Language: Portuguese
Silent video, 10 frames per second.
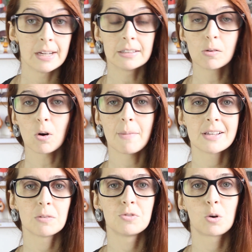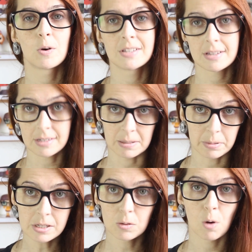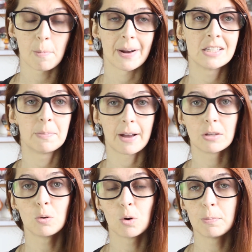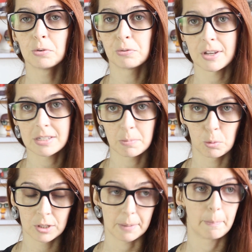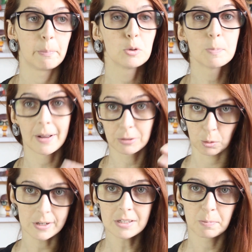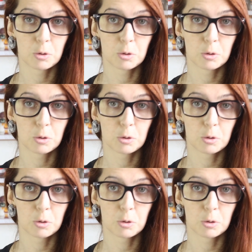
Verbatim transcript: Então começam de coisas simples, como participar de um grupo no Facebook para os patrões,